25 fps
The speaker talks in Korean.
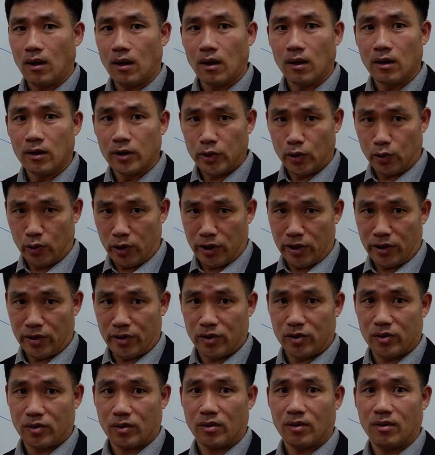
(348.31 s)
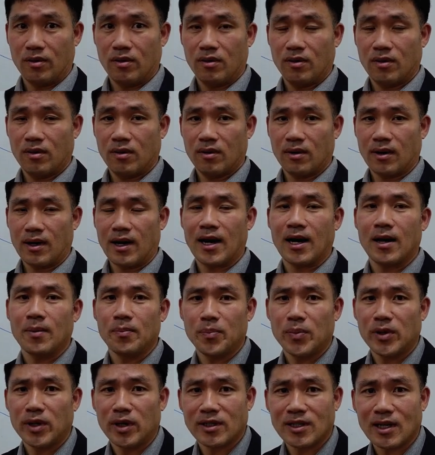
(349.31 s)
어려운 일인 거죠. 한
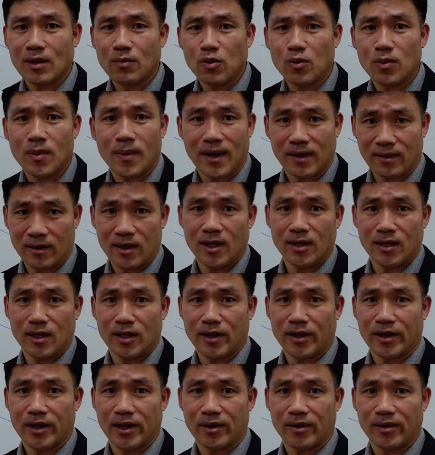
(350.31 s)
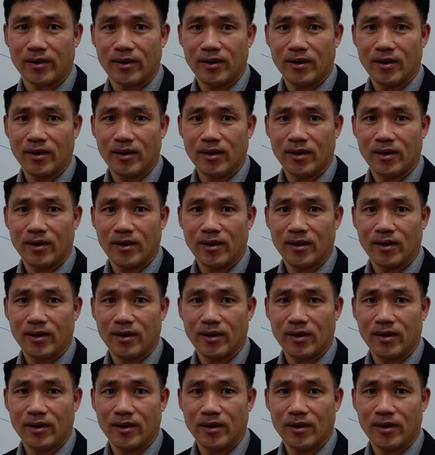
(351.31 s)
편의 작품을 만들어야 되니까요.